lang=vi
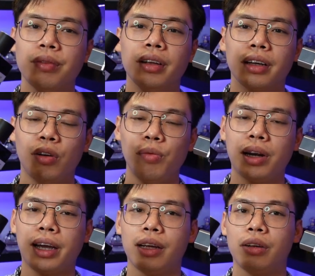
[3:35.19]
cái nốt
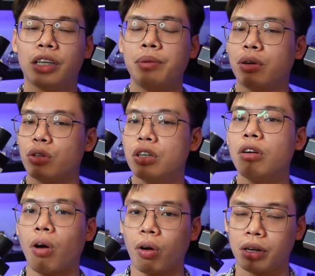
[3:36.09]
bên này khi mà nó
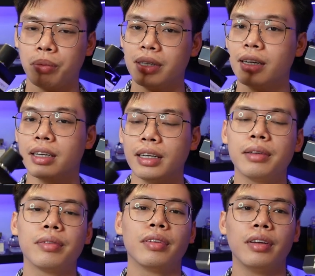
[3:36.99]
chưa ngọt thì mình rất là thích